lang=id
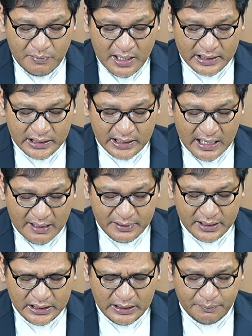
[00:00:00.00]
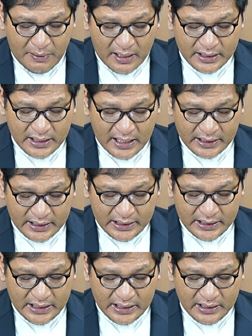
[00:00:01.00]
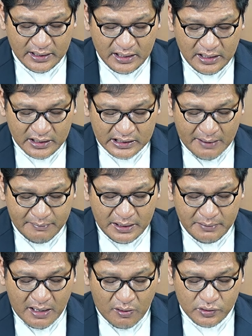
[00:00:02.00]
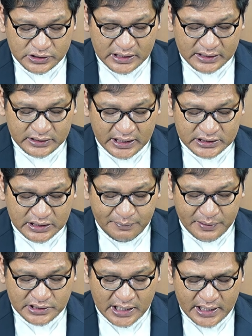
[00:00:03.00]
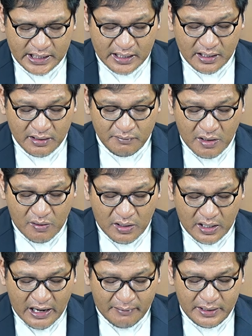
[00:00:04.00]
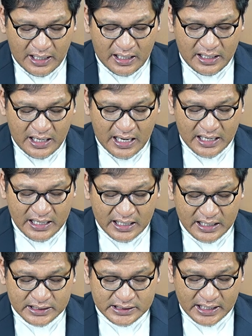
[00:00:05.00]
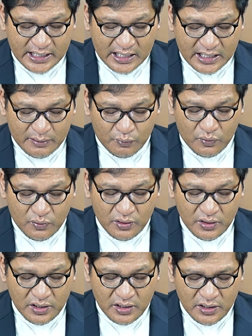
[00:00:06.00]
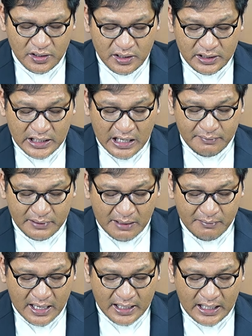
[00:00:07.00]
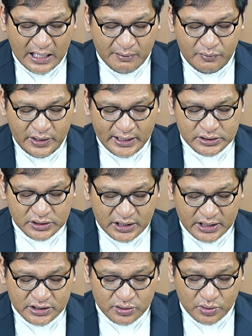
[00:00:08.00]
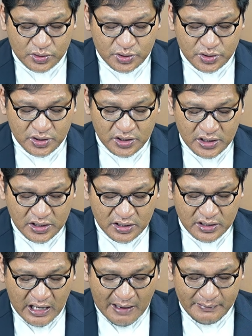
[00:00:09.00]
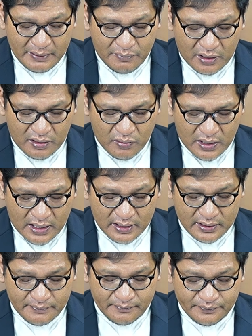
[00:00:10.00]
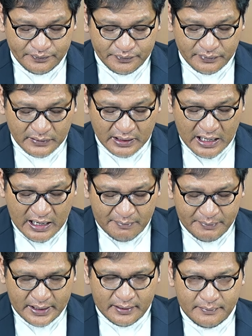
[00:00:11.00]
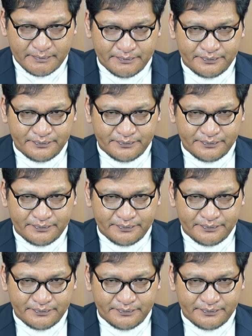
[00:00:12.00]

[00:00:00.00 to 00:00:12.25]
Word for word: bagi kami di pagi hari ini. Kami mau senantiasa percaya bahwa kami adalah anak kesayanganmu. Dalam nama anakmu Yesus Kristus, kami berdoa. Amin.